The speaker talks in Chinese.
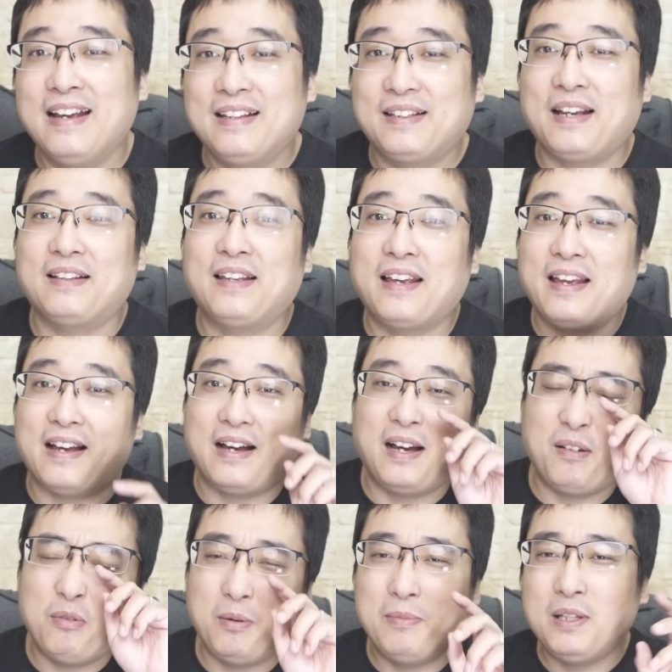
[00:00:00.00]
天天
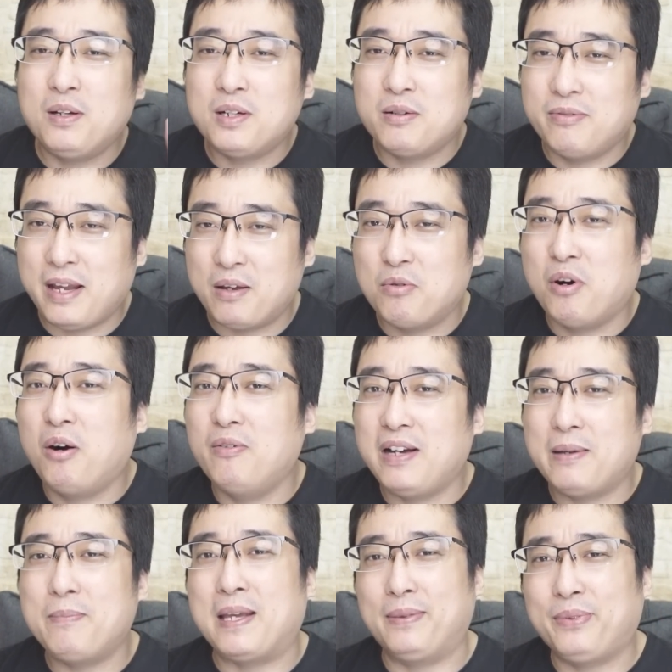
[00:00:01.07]
啊，我们都是为国
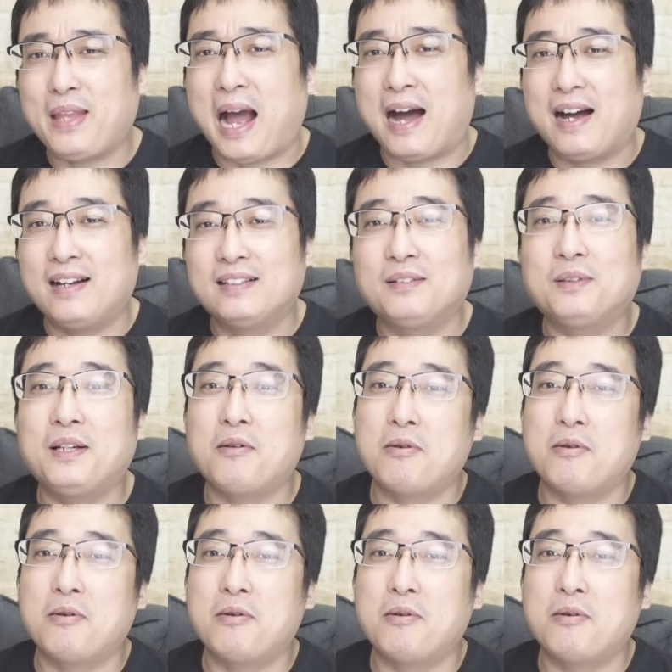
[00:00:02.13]
为民的，对不对？